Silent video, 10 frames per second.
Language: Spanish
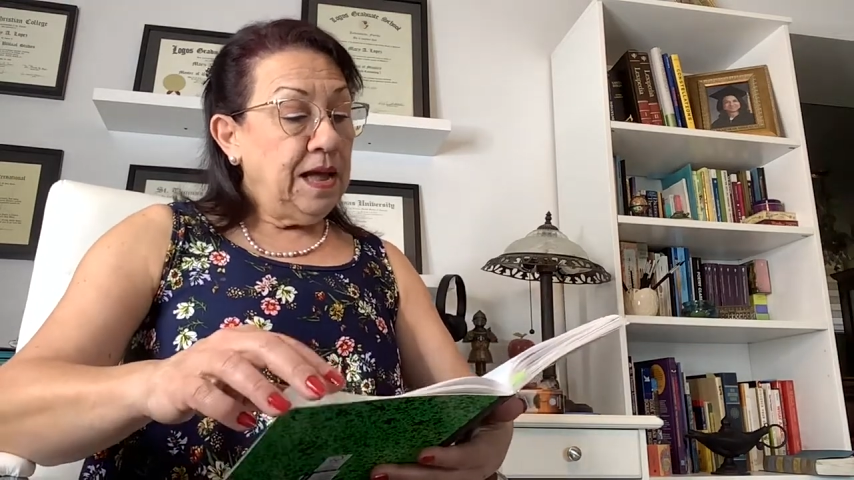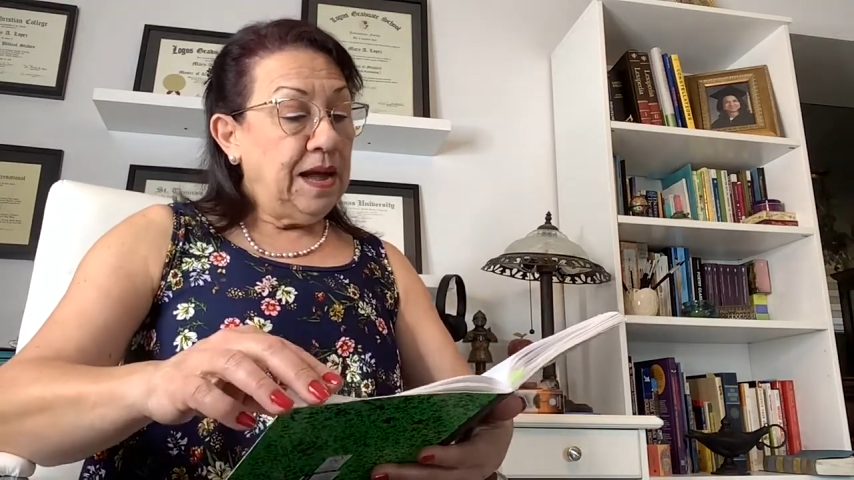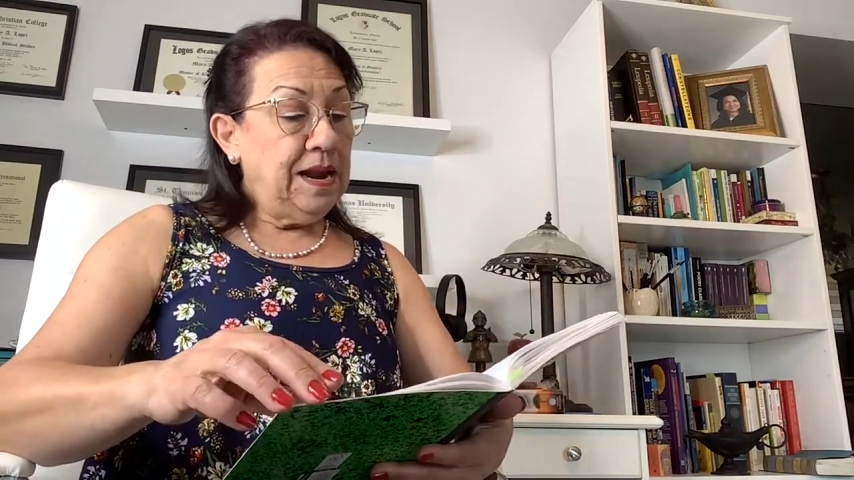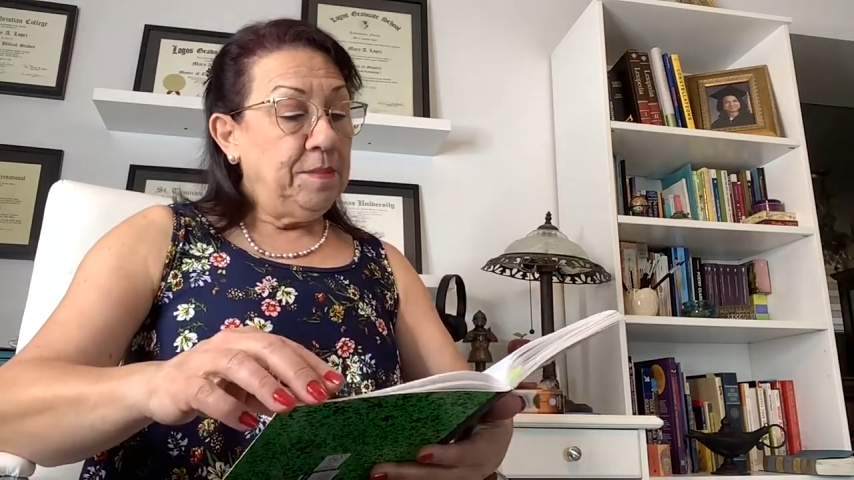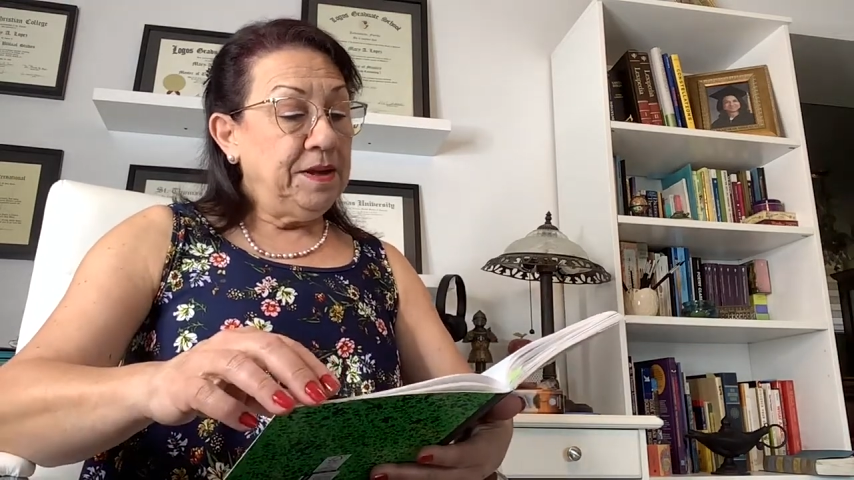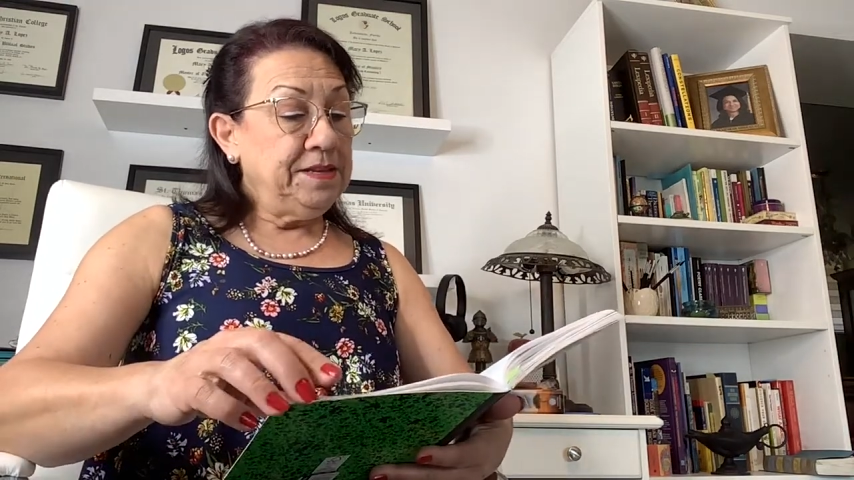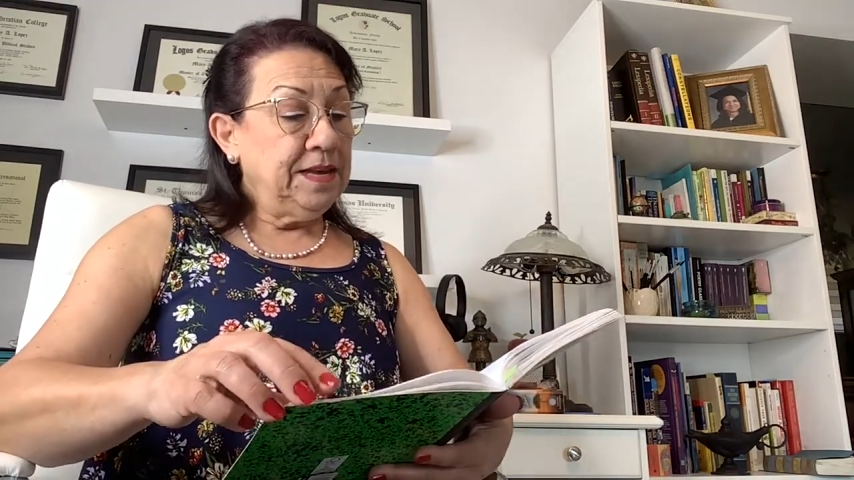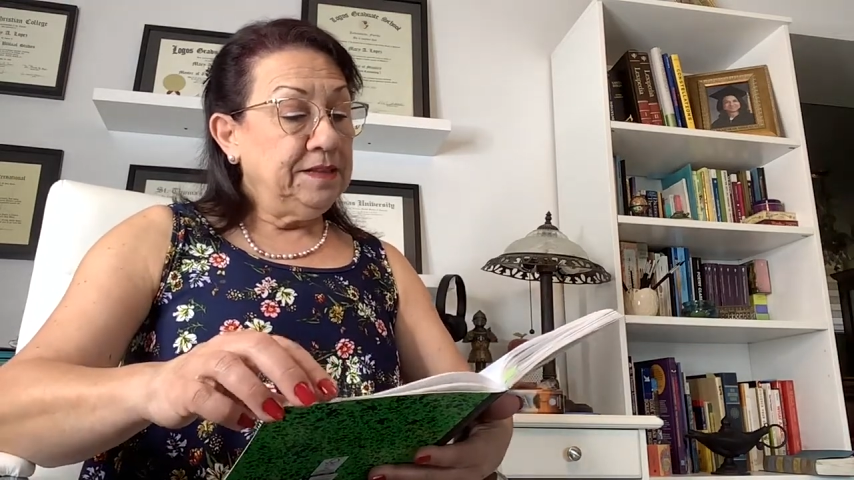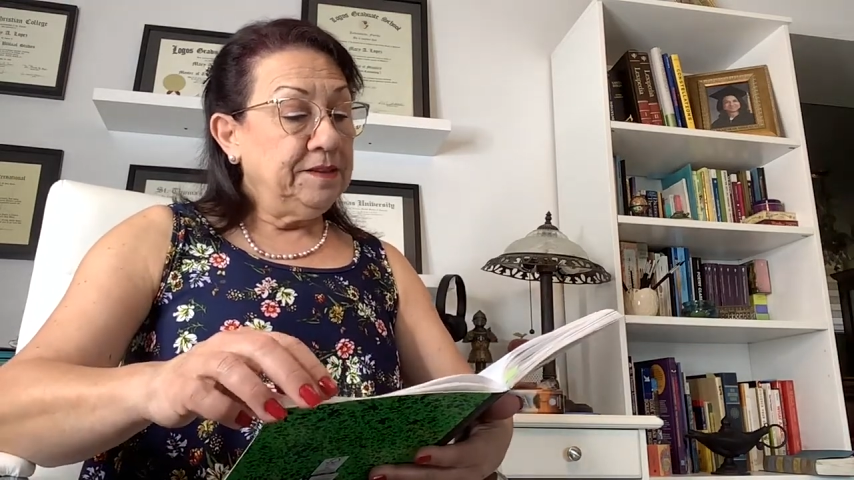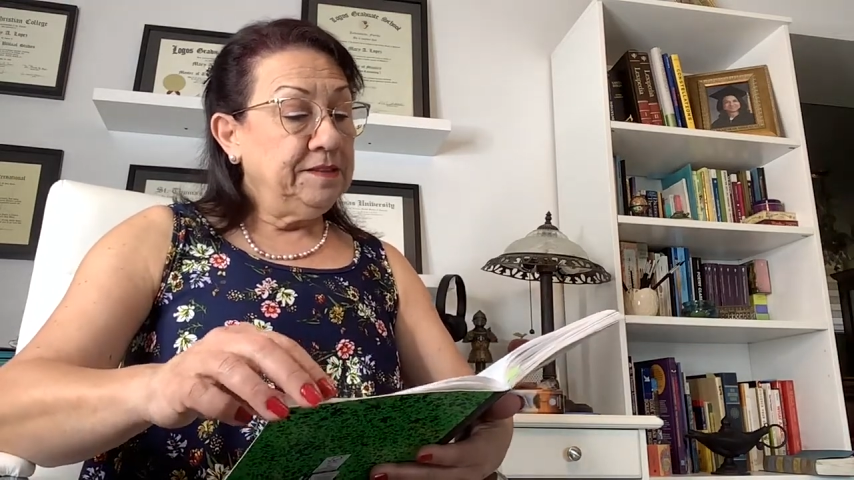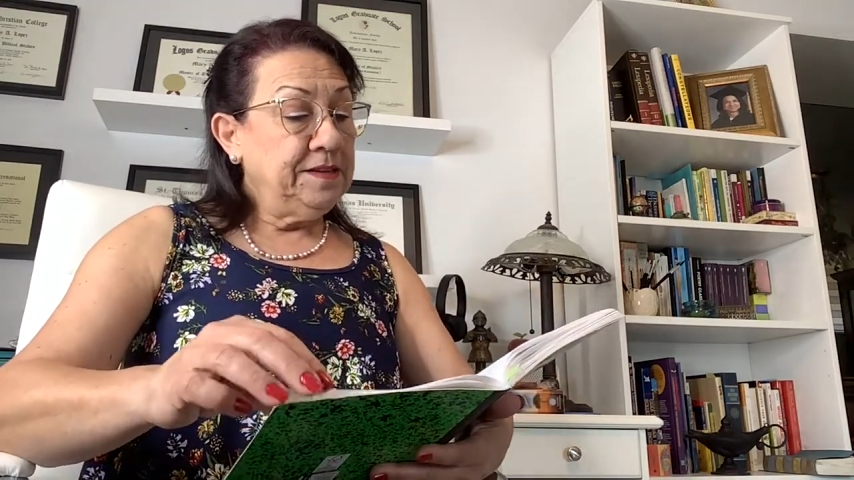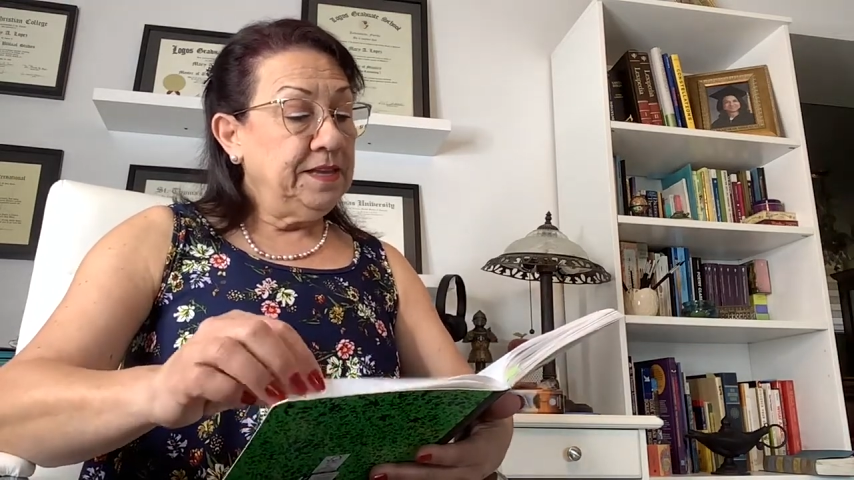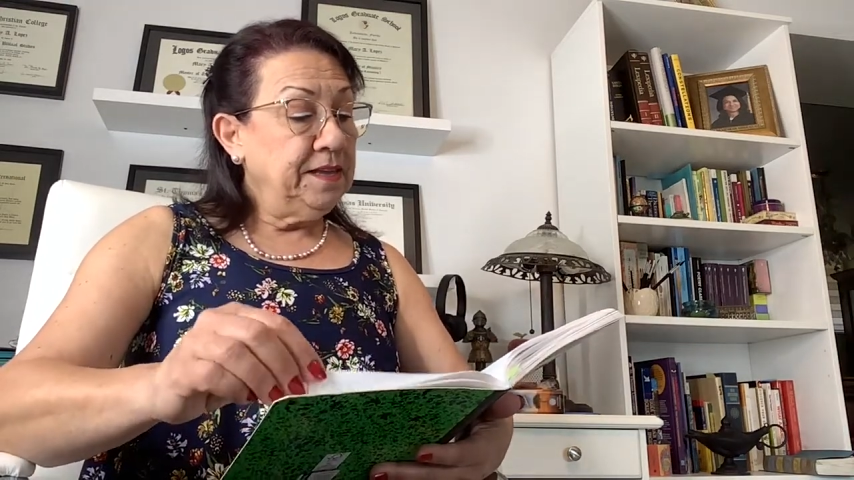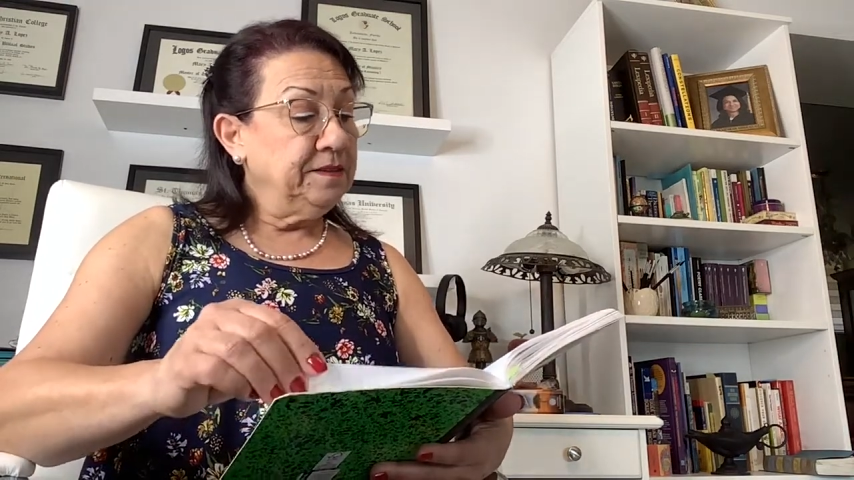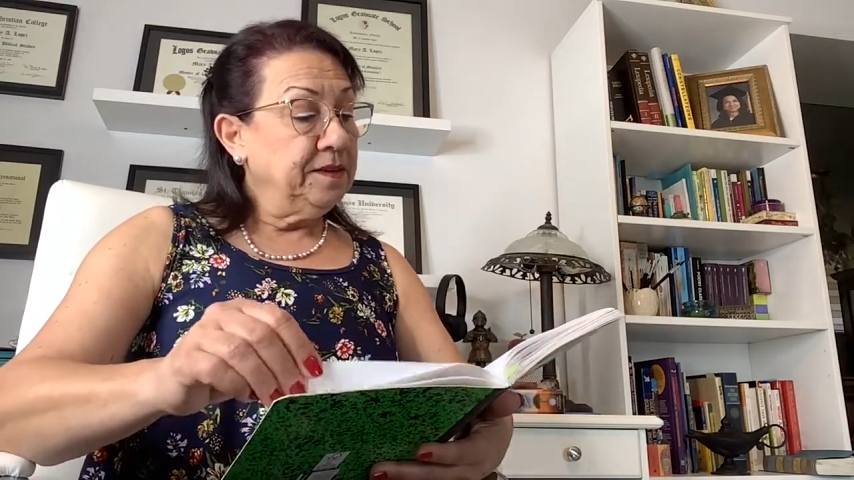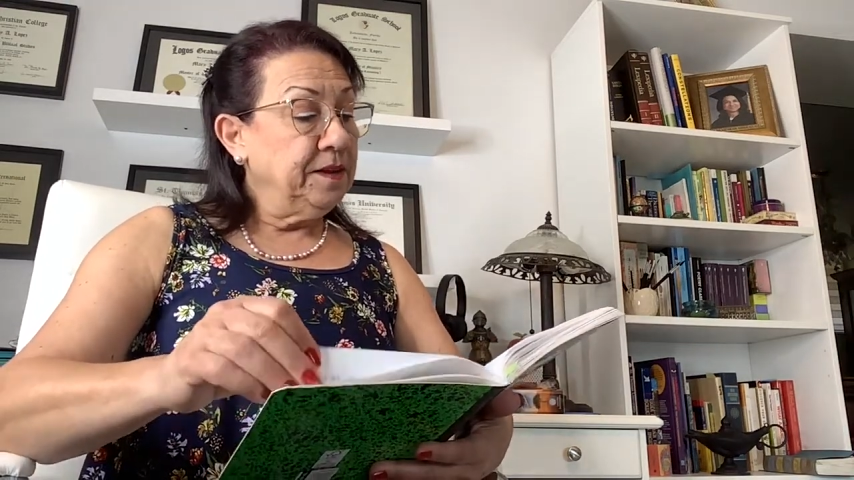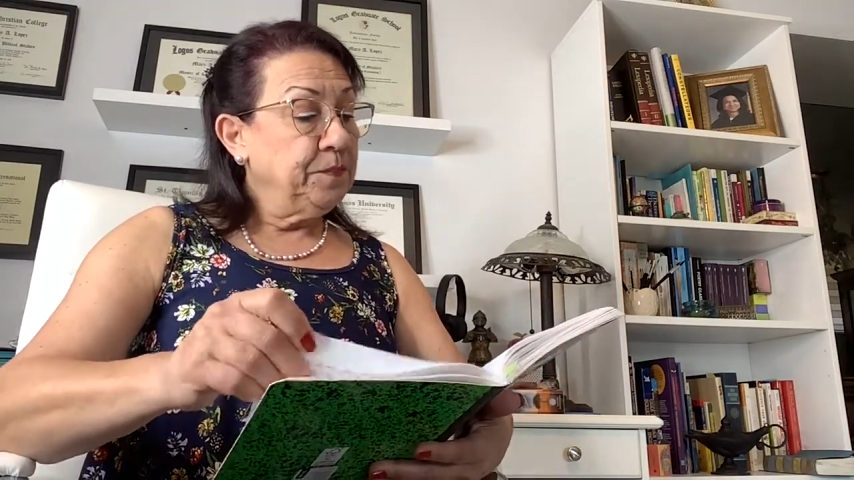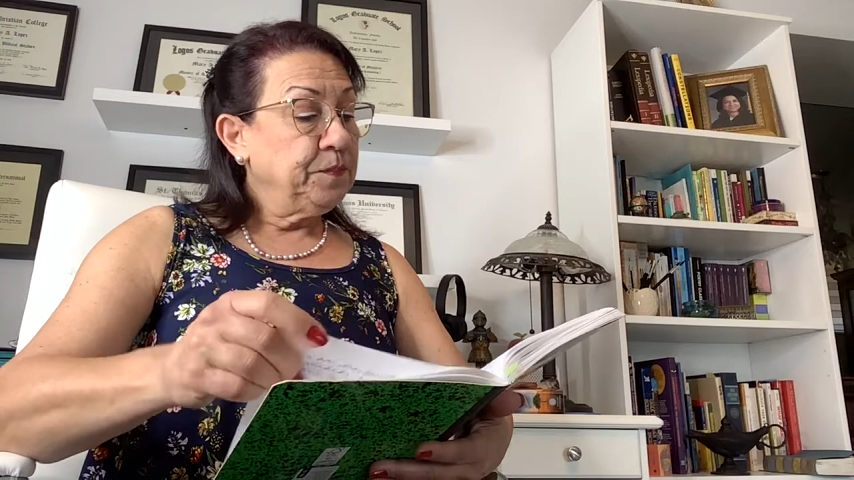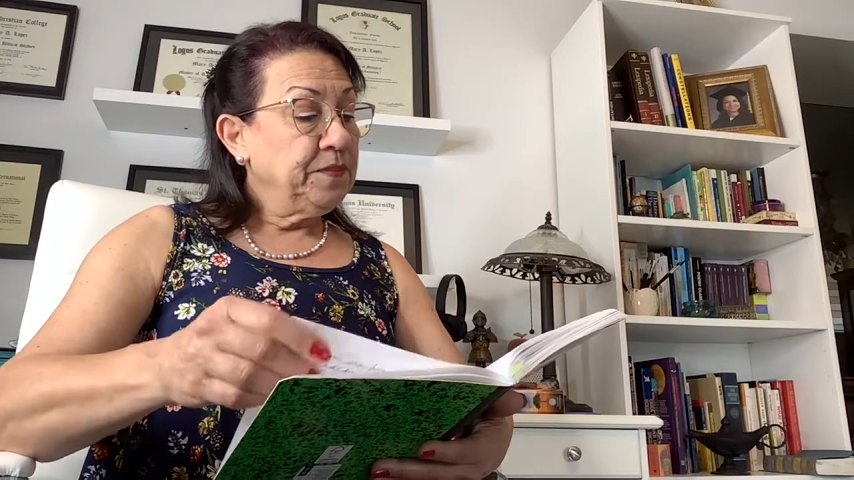a la mañana siguiente